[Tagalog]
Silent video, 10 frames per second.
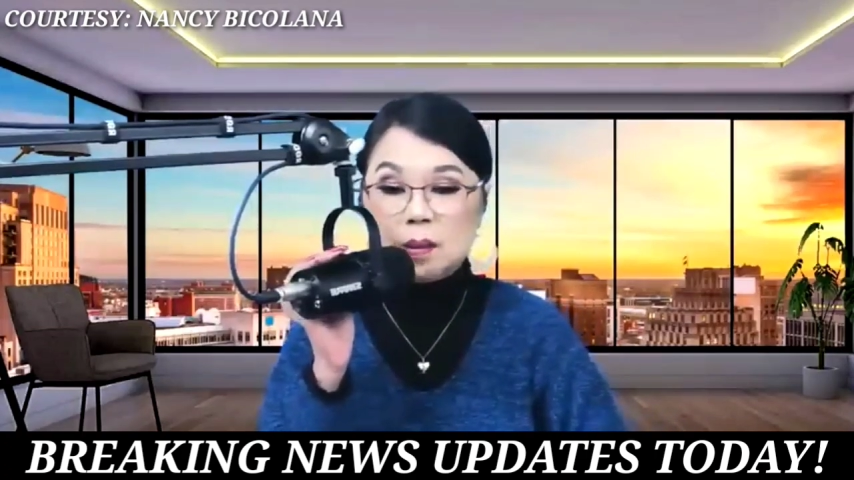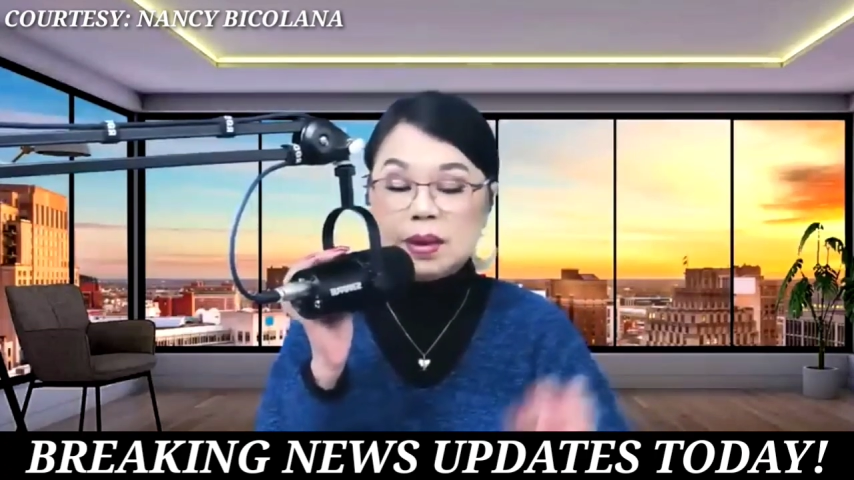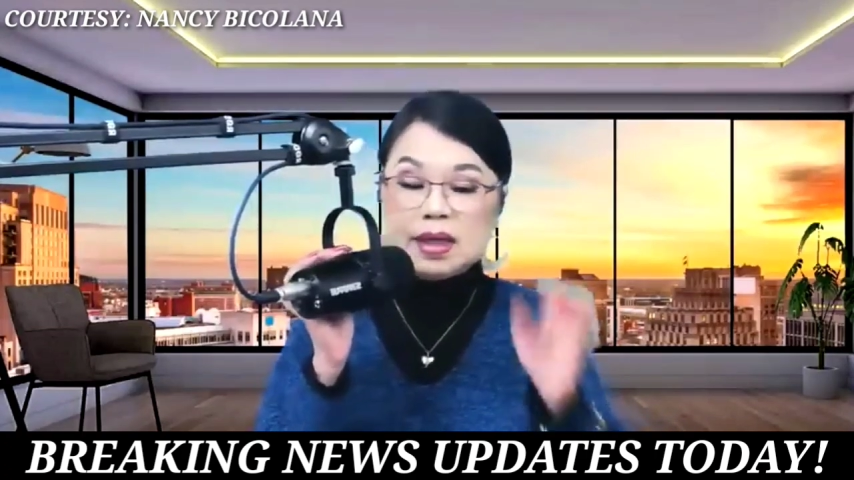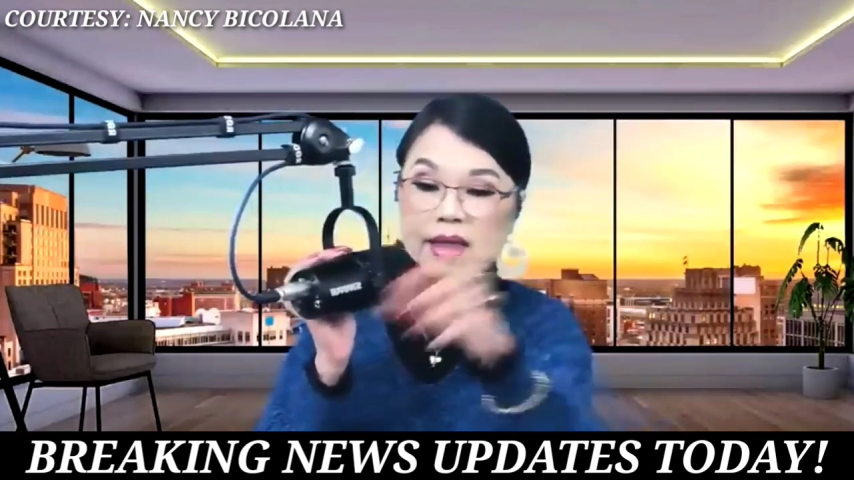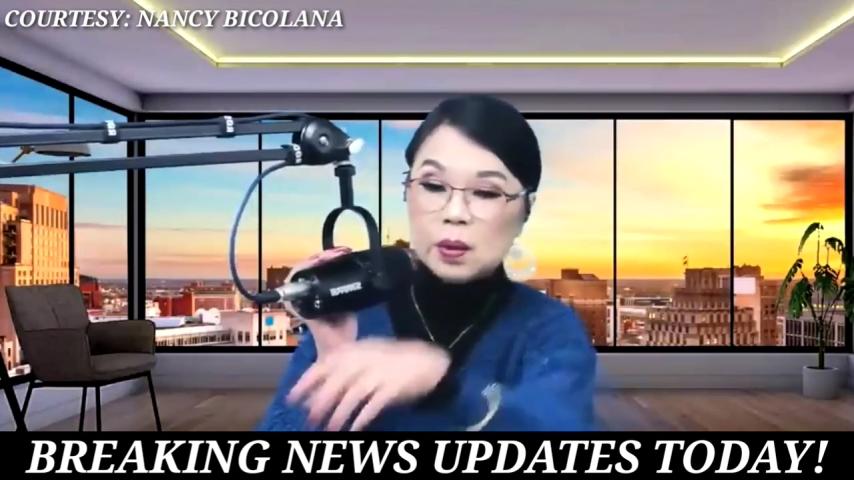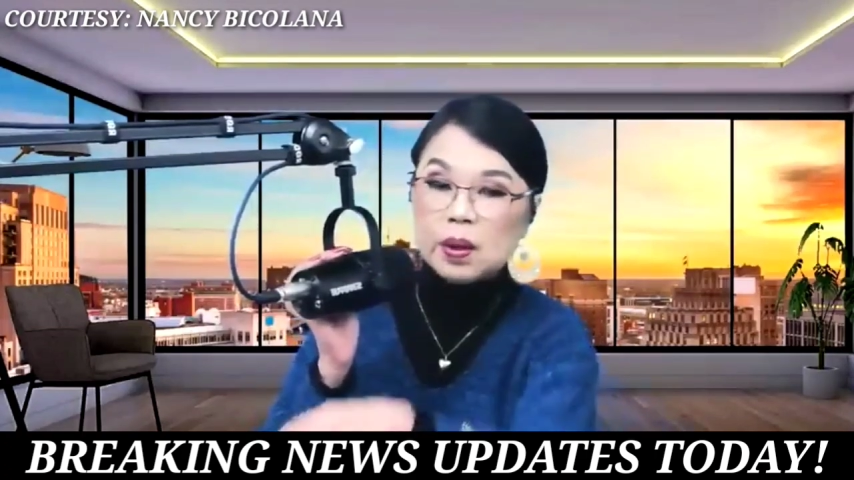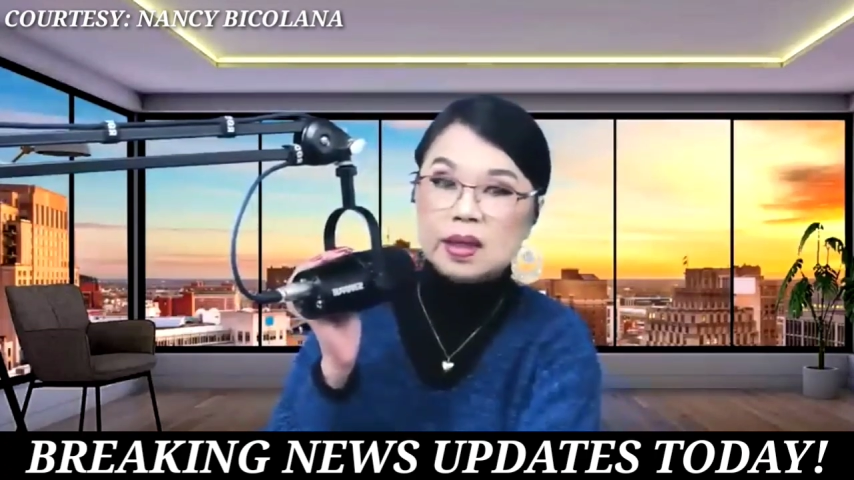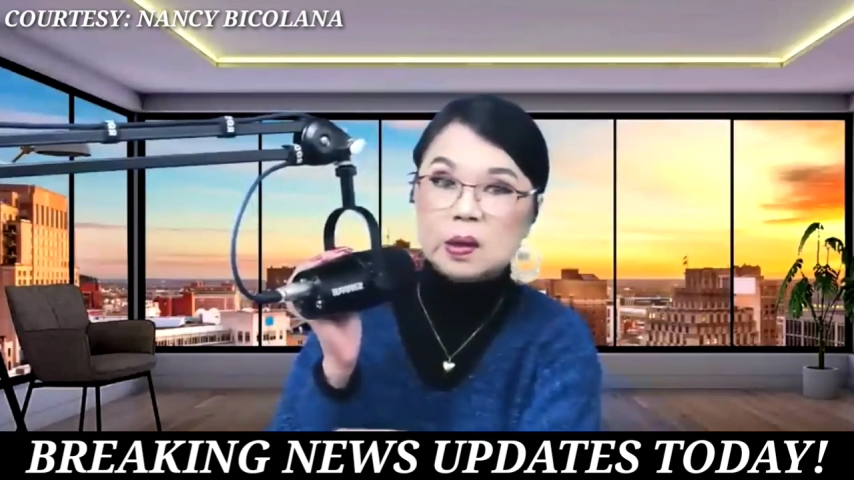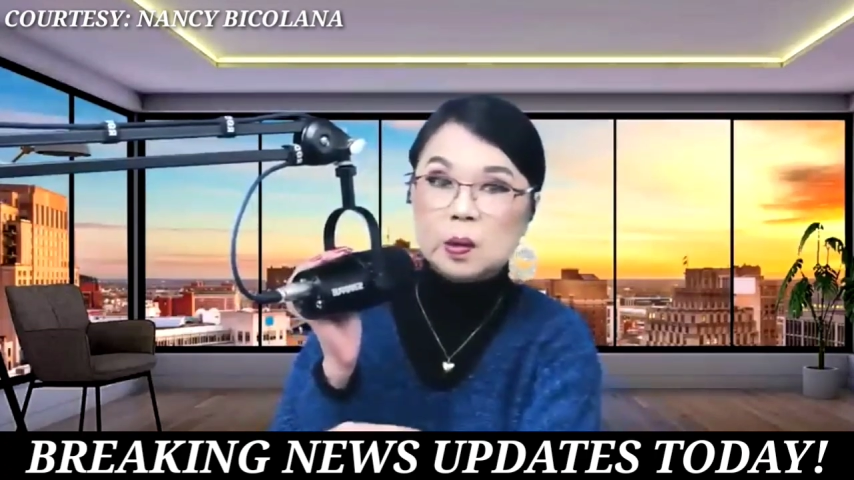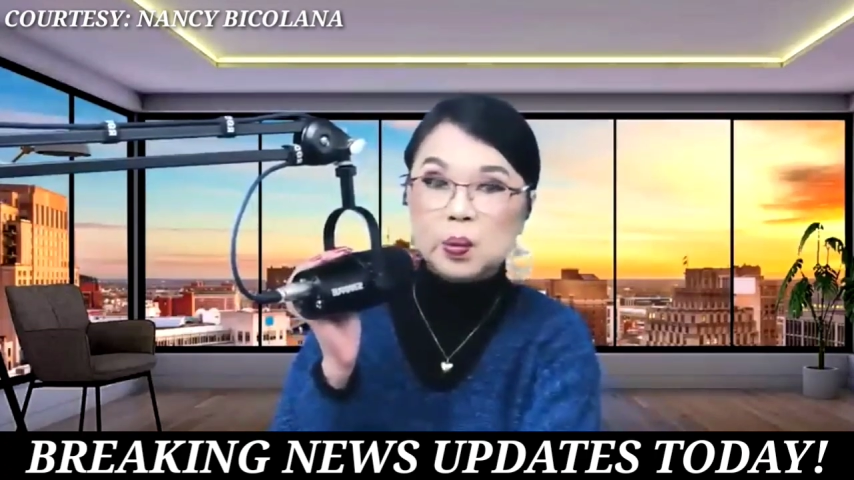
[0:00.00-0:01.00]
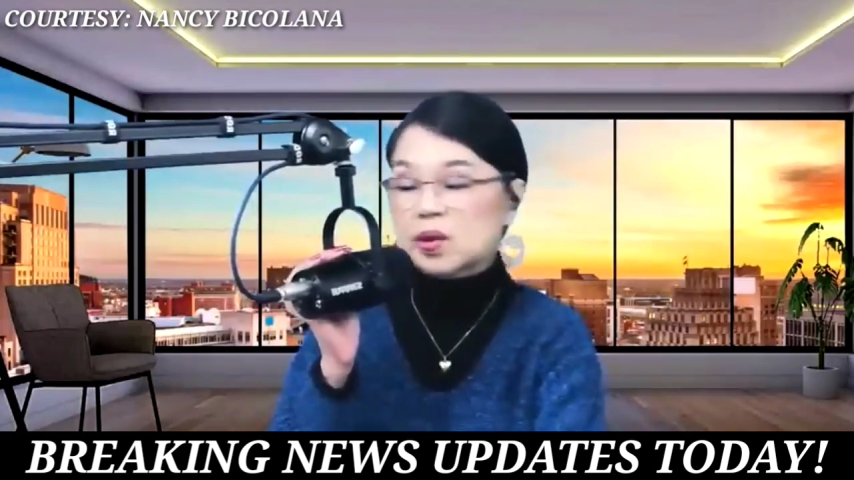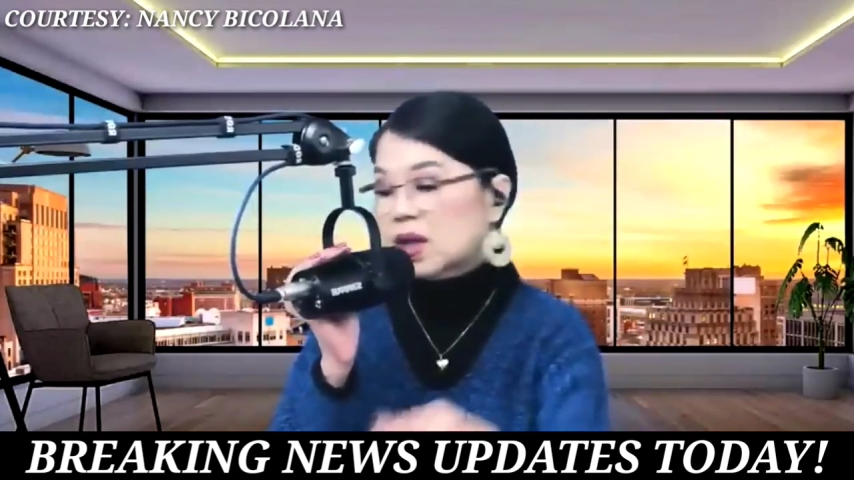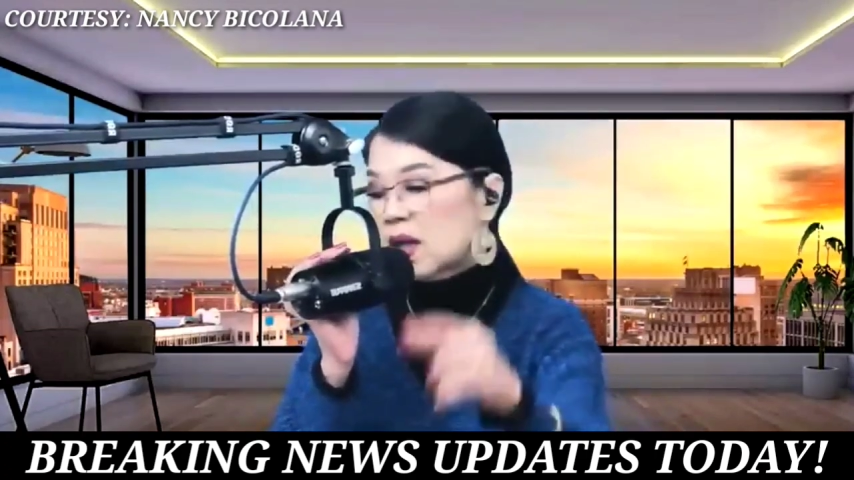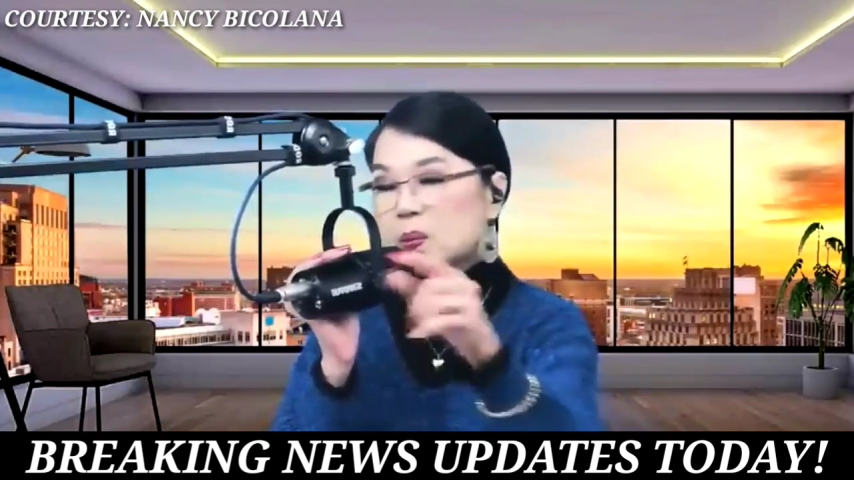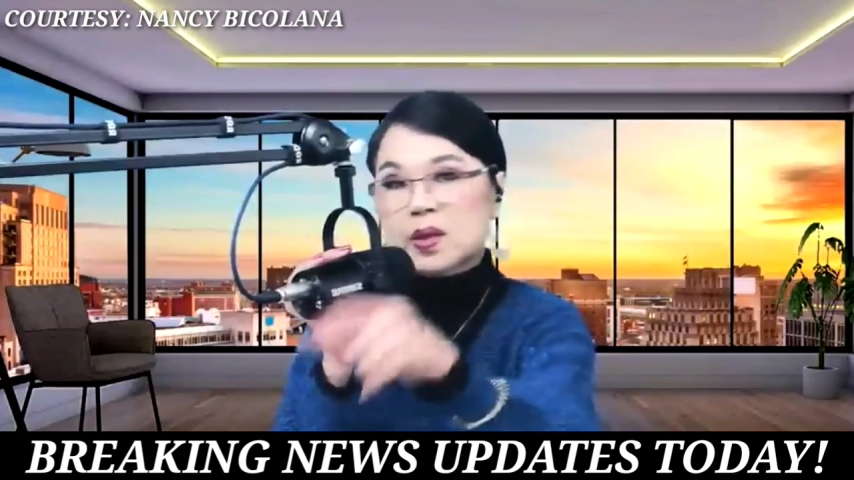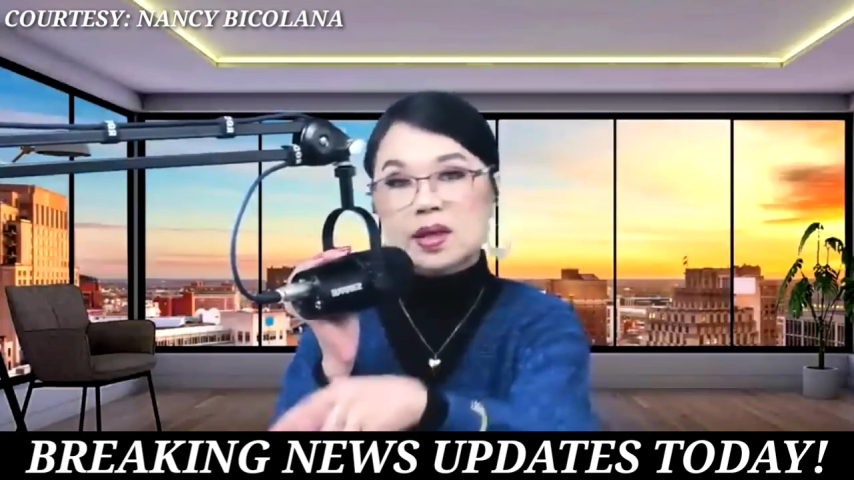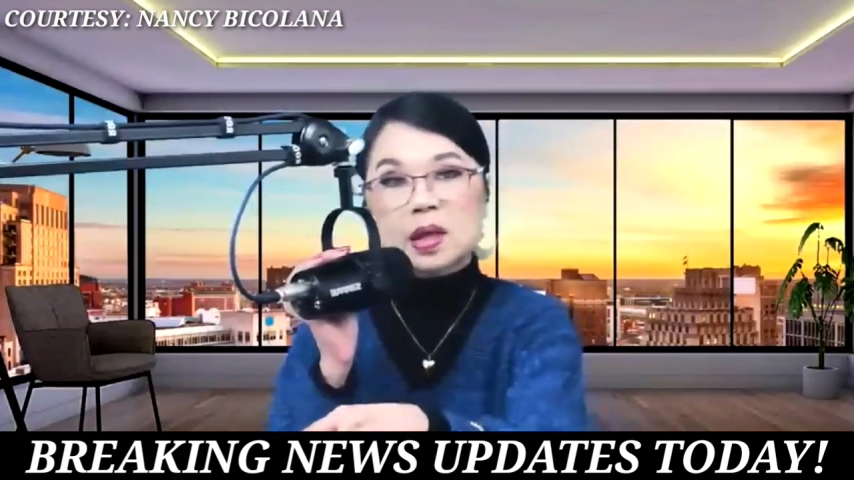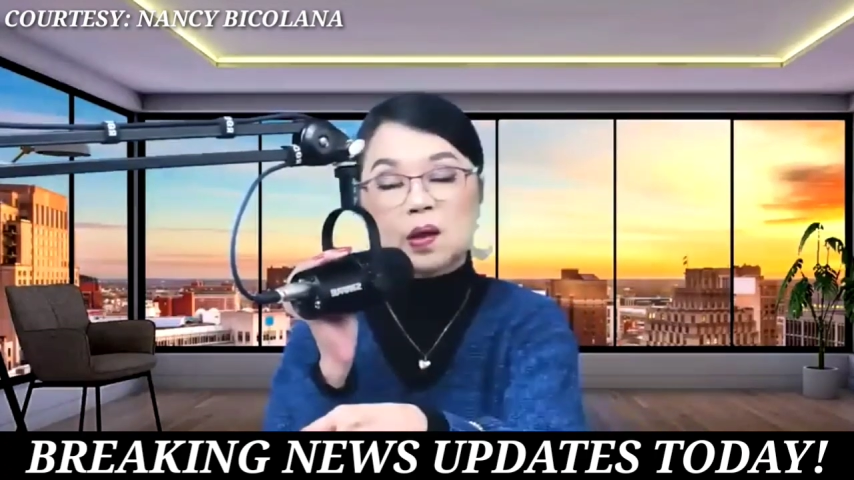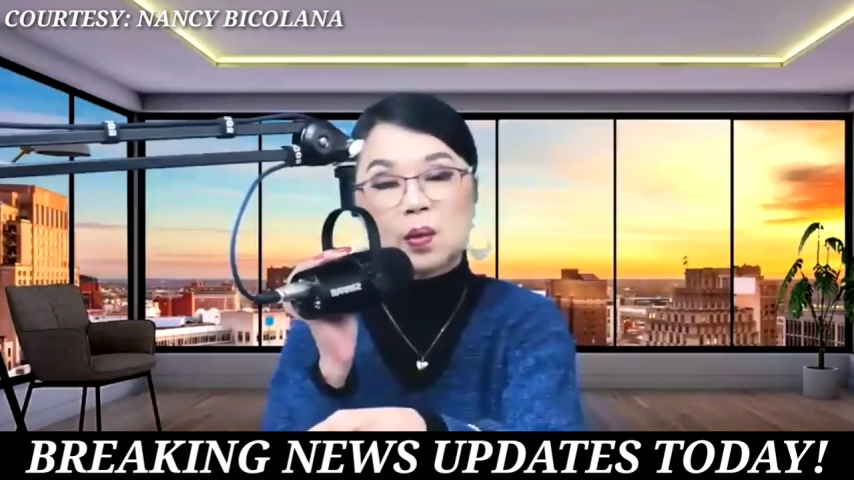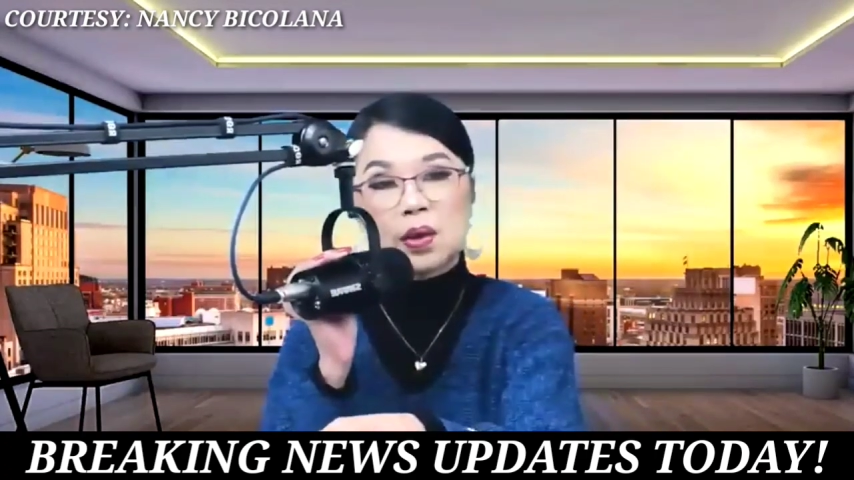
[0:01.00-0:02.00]
But anyway, dito po sa lapses
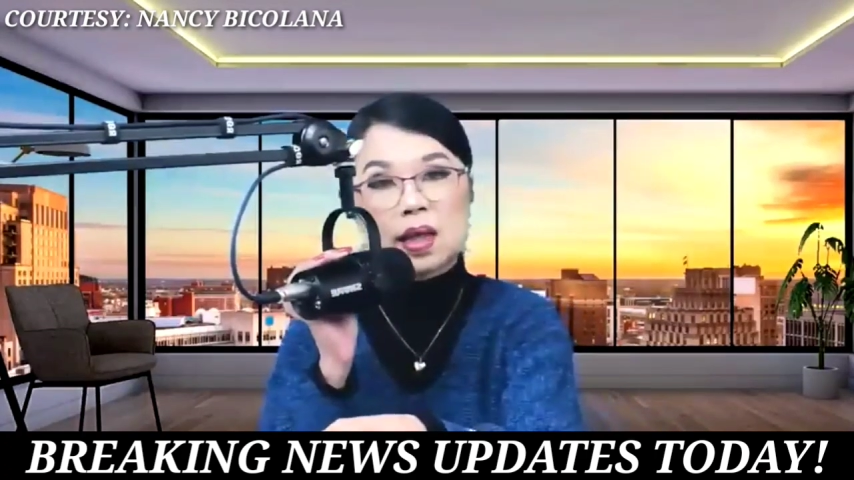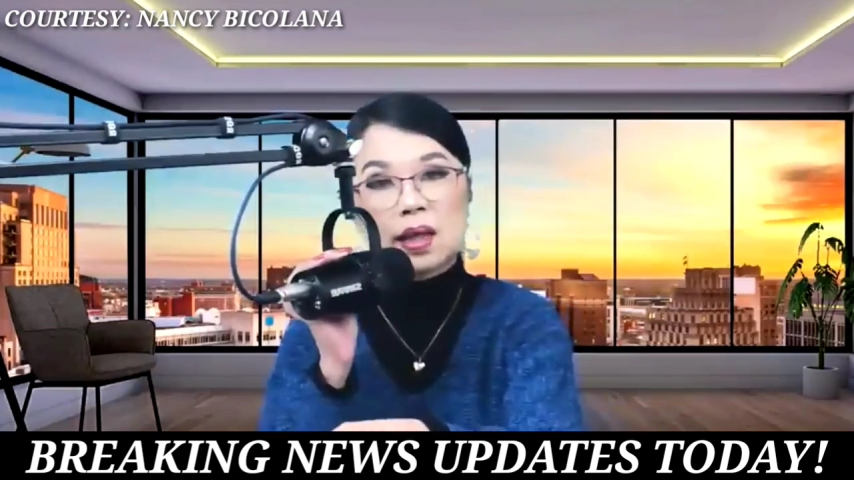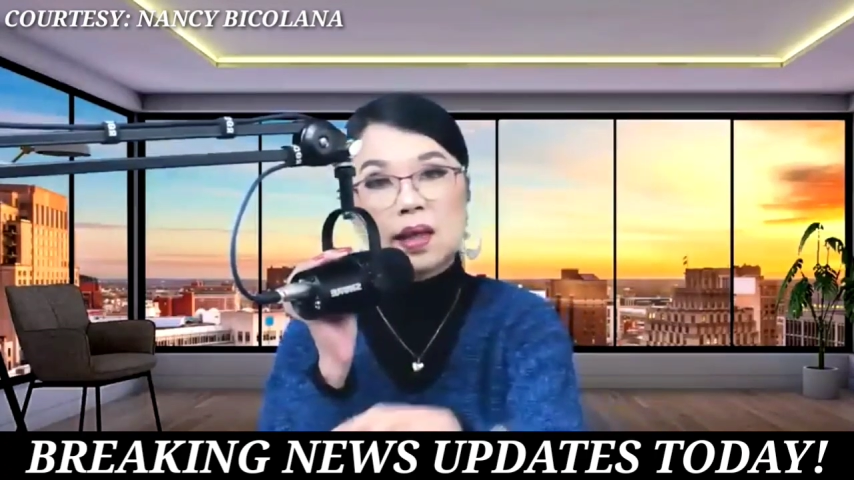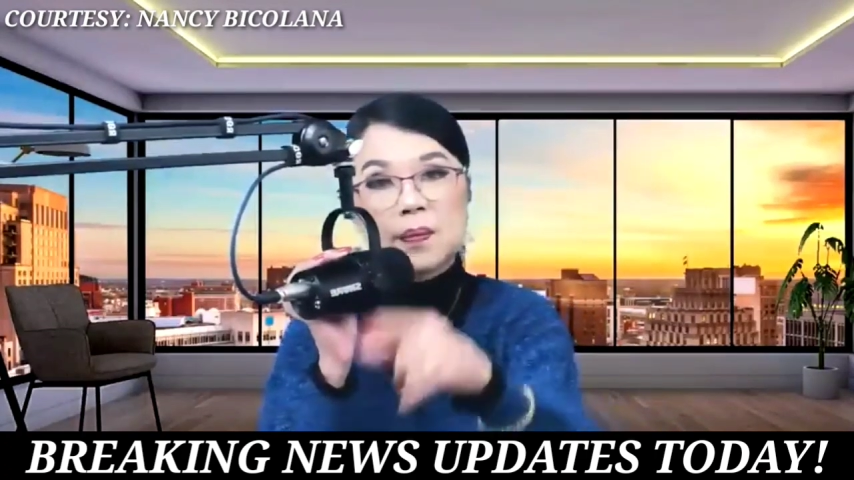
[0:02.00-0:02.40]
ng commune ng